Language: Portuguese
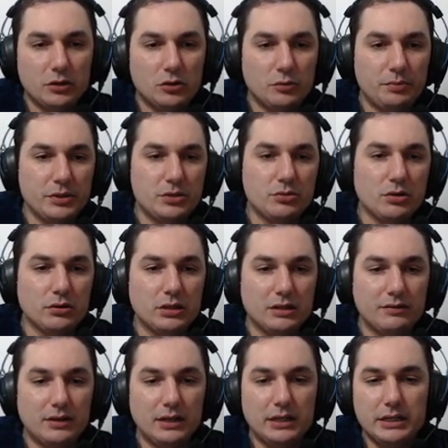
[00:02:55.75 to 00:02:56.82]
o pessoal
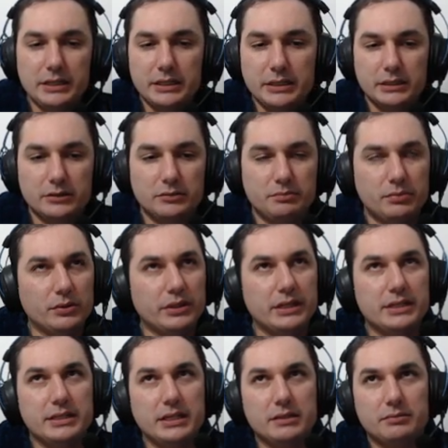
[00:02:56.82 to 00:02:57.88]
estava ganhando, por
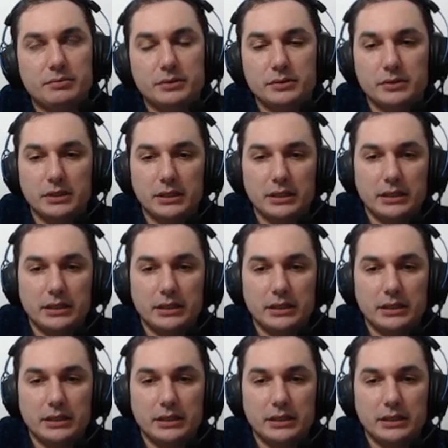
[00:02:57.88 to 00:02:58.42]
exemplo,